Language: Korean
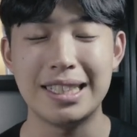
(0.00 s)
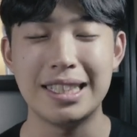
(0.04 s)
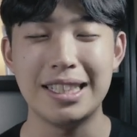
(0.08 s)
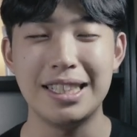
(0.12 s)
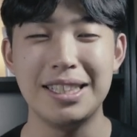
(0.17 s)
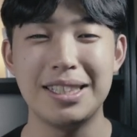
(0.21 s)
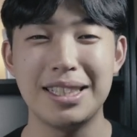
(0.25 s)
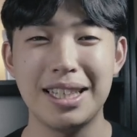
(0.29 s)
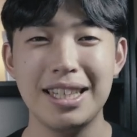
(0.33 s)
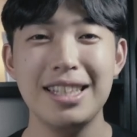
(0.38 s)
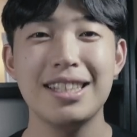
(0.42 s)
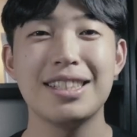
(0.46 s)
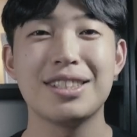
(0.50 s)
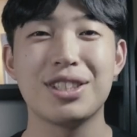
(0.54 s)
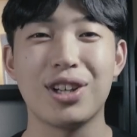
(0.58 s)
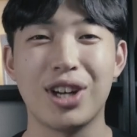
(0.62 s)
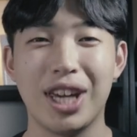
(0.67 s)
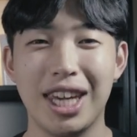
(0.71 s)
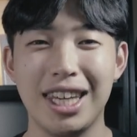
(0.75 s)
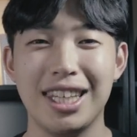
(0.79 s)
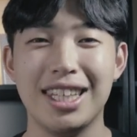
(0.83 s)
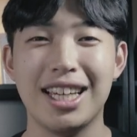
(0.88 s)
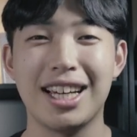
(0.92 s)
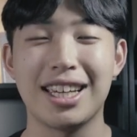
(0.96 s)
이제
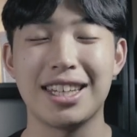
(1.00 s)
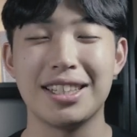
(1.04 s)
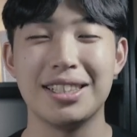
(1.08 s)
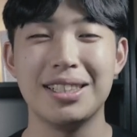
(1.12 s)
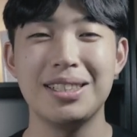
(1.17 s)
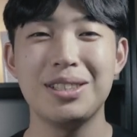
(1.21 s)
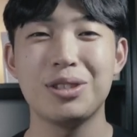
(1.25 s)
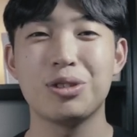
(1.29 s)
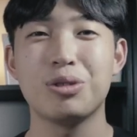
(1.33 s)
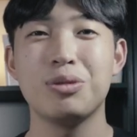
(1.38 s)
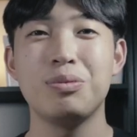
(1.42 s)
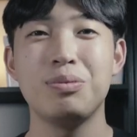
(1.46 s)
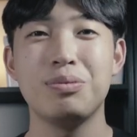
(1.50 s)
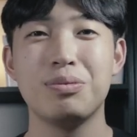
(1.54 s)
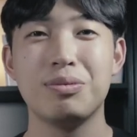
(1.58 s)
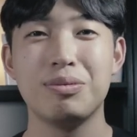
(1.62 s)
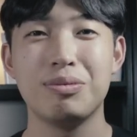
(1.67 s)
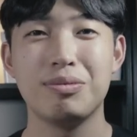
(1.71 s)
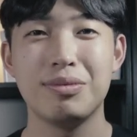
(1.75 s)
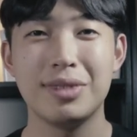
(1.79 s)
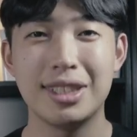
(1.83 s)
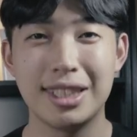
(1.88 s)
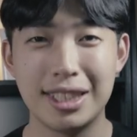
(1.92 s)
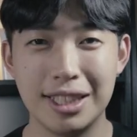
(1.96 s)
저의 이야기를 좀
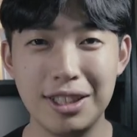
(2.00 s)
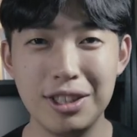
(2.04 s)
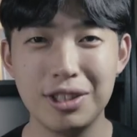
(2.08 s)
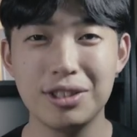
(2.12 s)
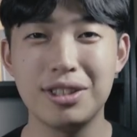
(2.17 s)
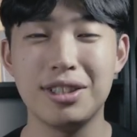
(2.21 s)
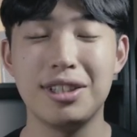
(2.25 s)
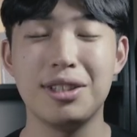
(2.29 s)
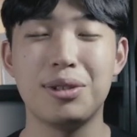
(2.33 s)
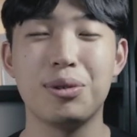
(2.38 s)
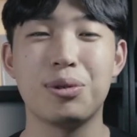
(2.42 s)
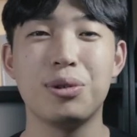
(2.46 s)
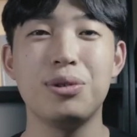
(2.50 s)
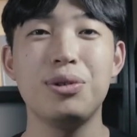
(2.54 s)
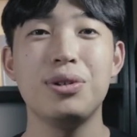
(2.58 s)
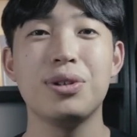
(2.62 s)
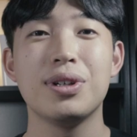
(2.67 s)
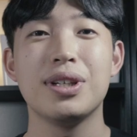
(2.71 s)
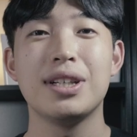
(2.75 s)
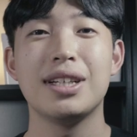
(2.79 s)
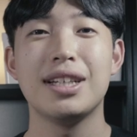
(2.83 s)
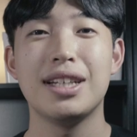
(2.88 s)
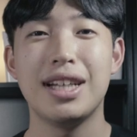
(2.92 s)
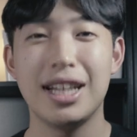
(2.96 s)
들려드리도록
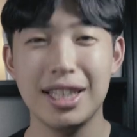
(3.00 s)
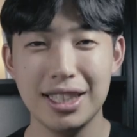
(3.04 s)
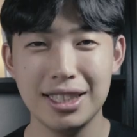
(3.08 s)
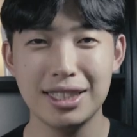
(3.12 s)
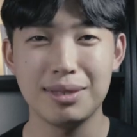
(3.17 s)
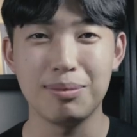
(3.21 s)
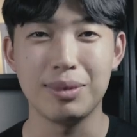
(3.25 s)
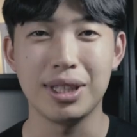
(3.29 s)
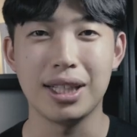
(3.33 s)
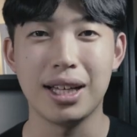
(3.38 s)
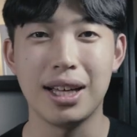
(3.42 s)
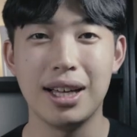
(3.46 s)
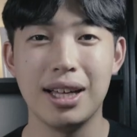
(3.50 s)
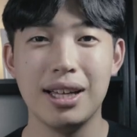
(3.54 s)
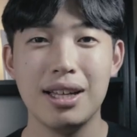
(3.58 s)
하겠습니다.